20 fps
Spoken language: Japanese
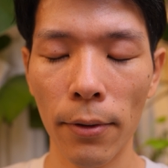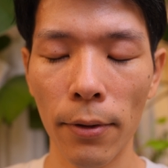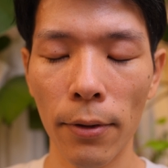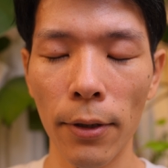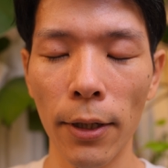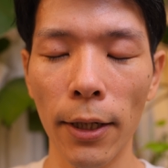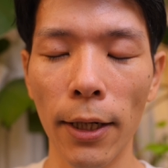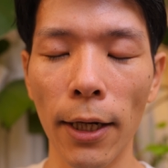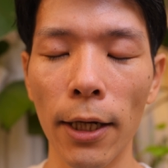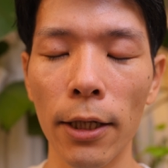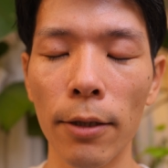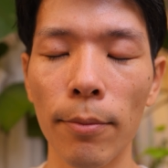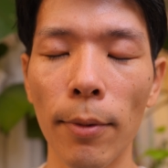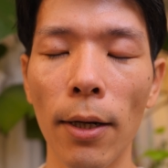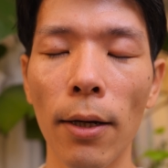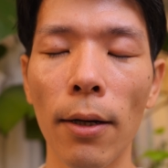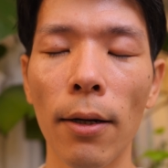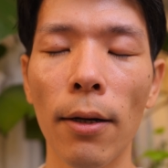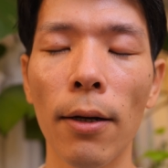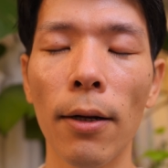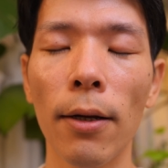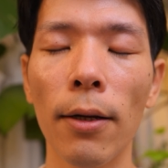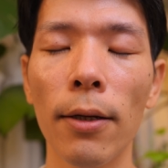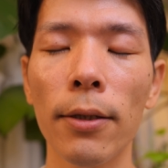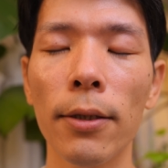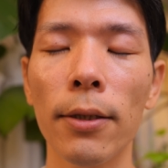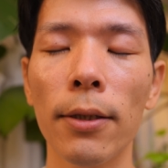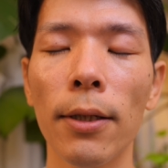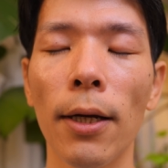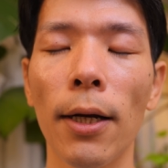繰り返し
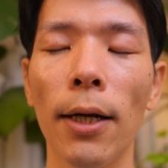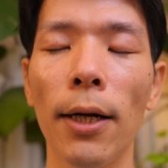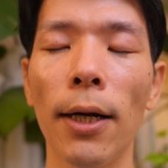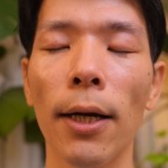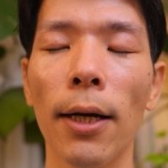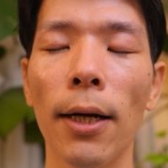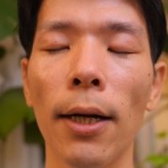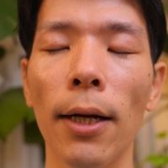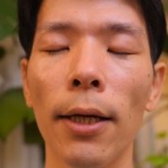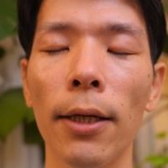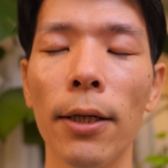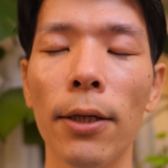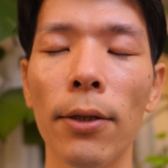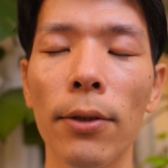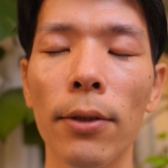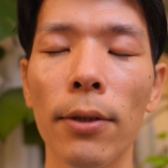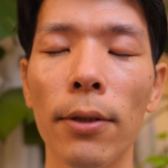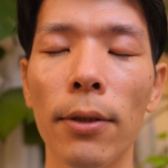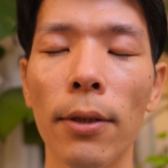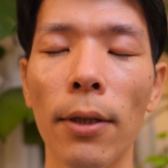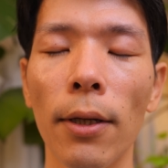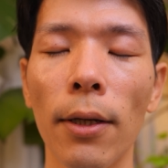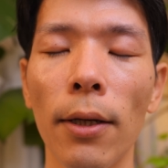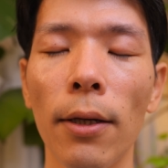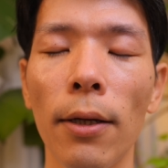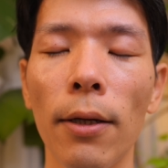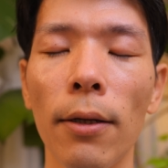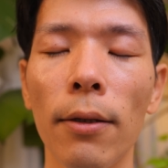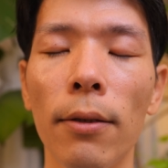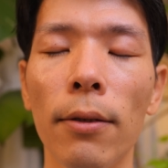ます。鼻から息を吸っ
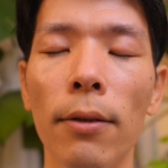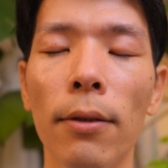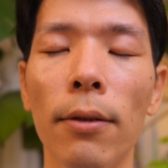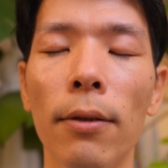て、